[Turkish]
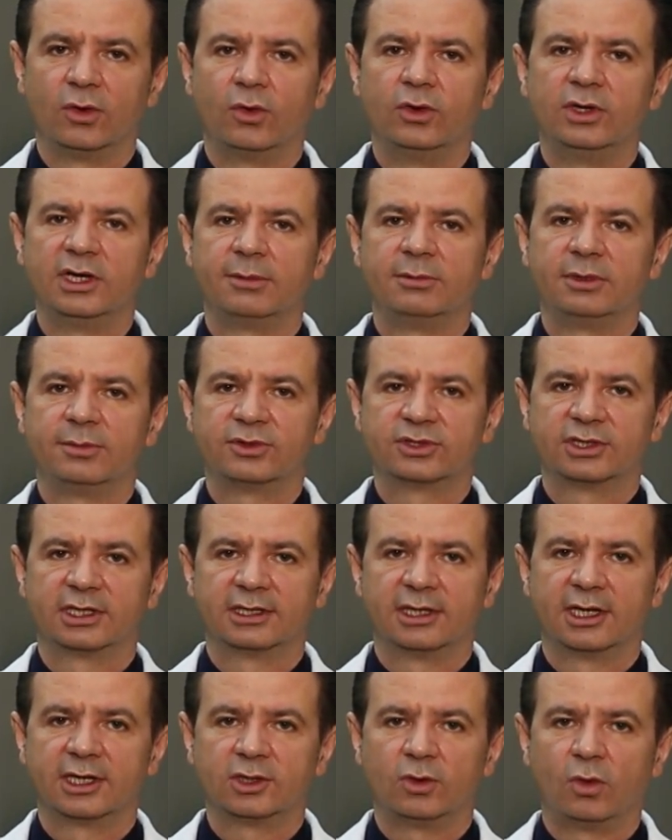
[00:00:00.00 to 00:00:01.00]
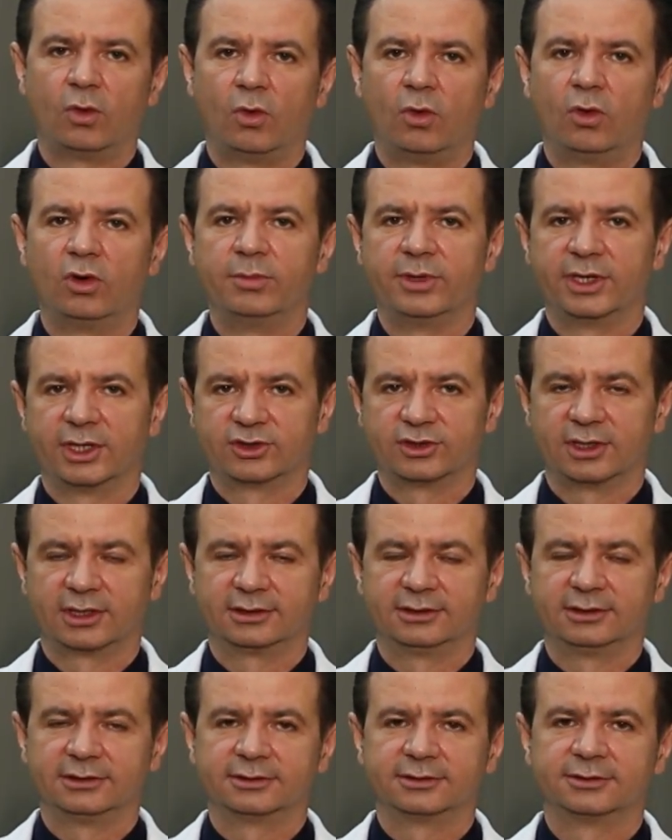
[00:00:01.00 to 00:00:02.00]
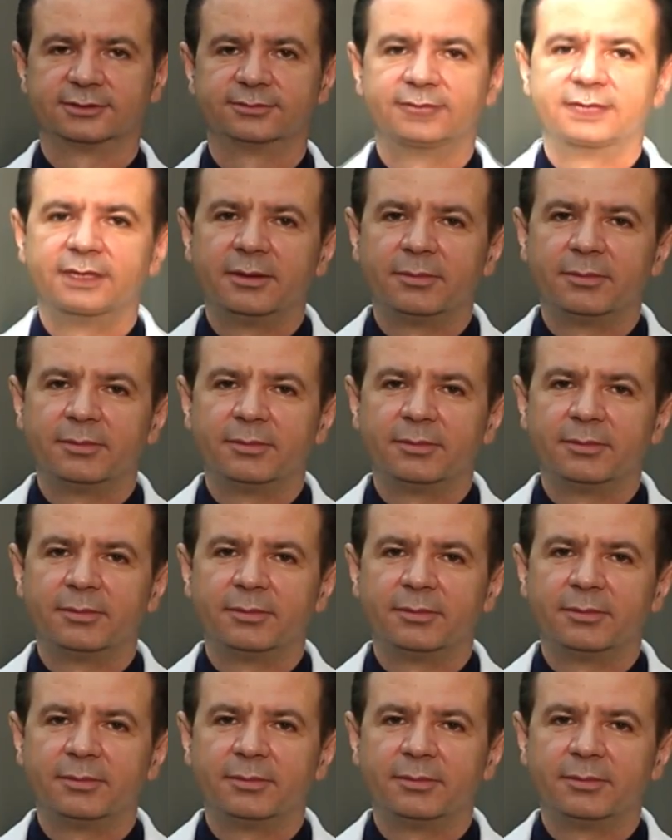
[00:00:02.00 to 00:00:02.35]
önemli bir zararı olmayacaktır.